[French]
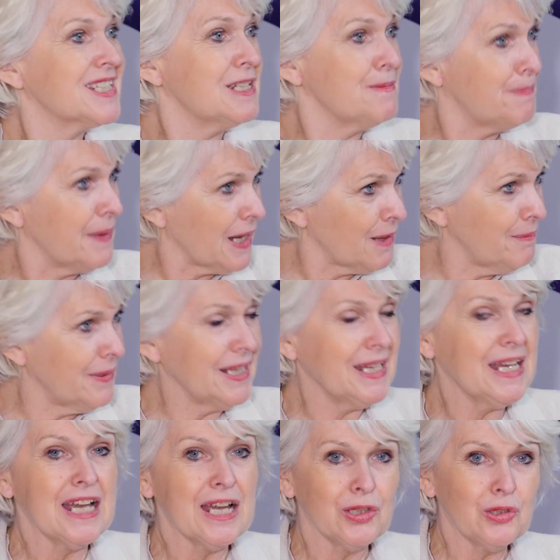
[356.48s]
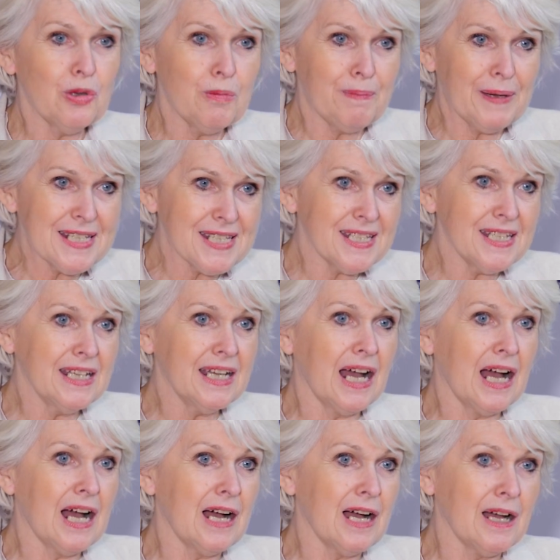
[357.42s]
qui permet de passer
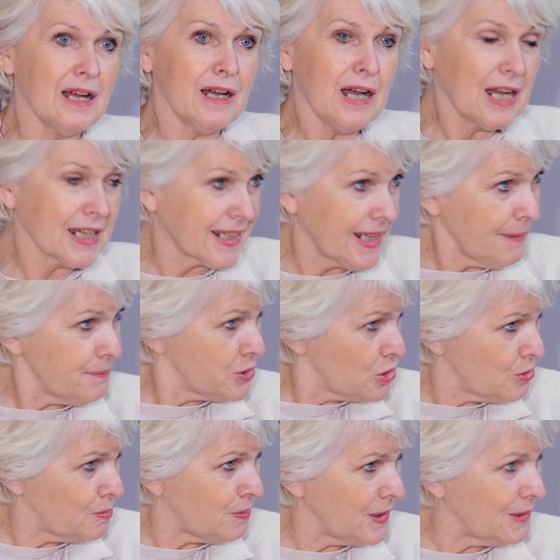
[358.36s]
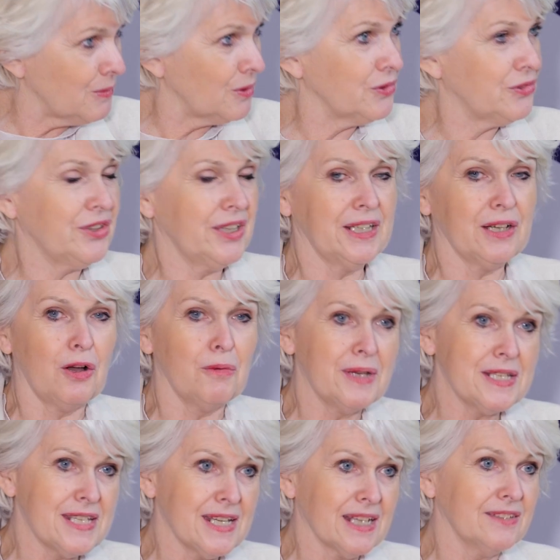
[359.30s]
un, cap supplémentaire en
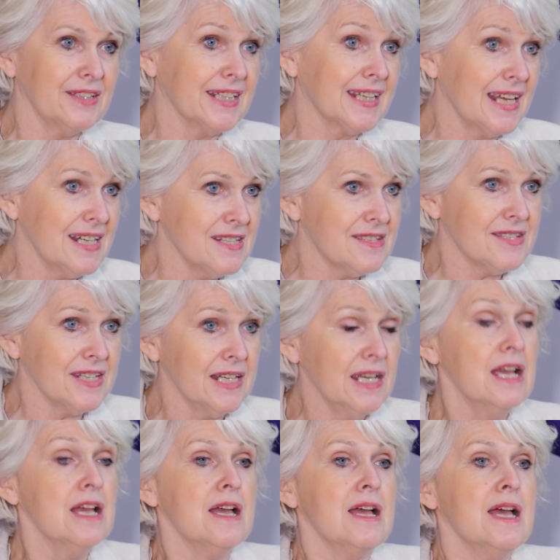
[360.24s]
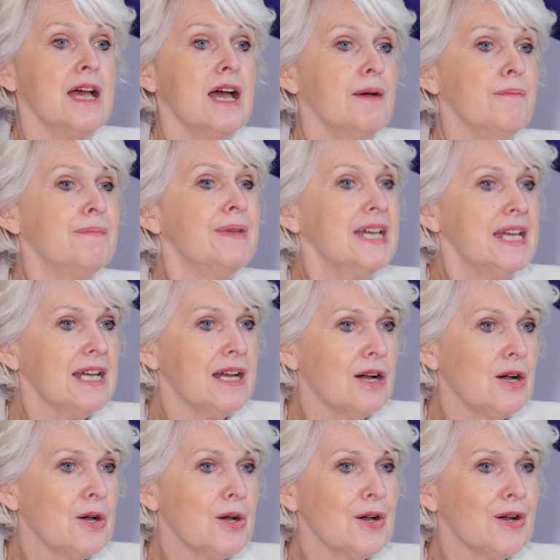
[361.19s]
matière d'égalité. Mais
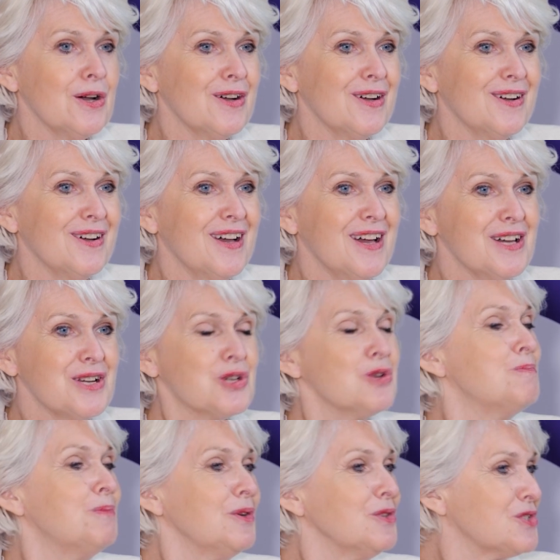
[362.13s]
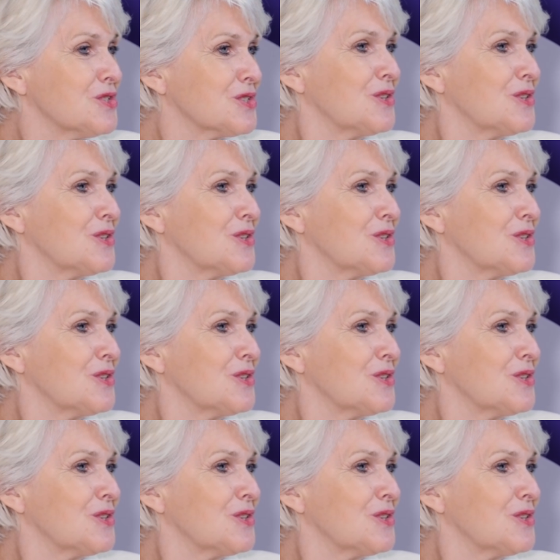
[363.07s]
euh, je pense